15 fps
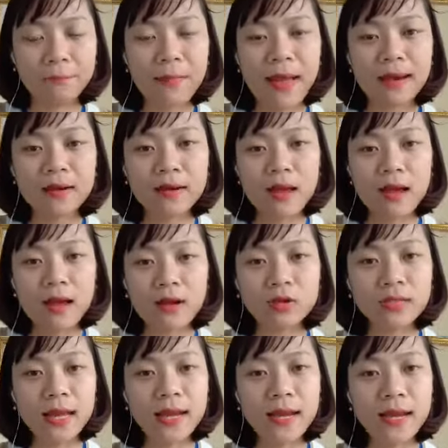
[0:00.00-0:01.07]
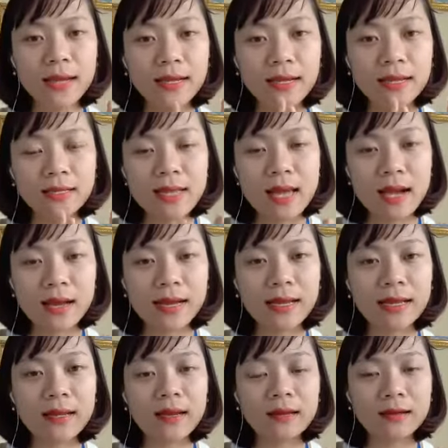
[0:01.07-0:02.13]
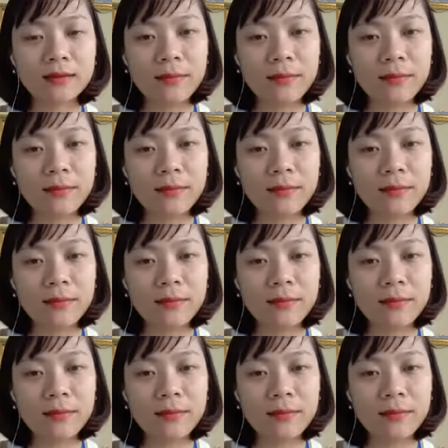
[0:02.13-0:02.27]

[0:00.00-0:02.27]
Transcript: Bạn có thể lấy gì ạ?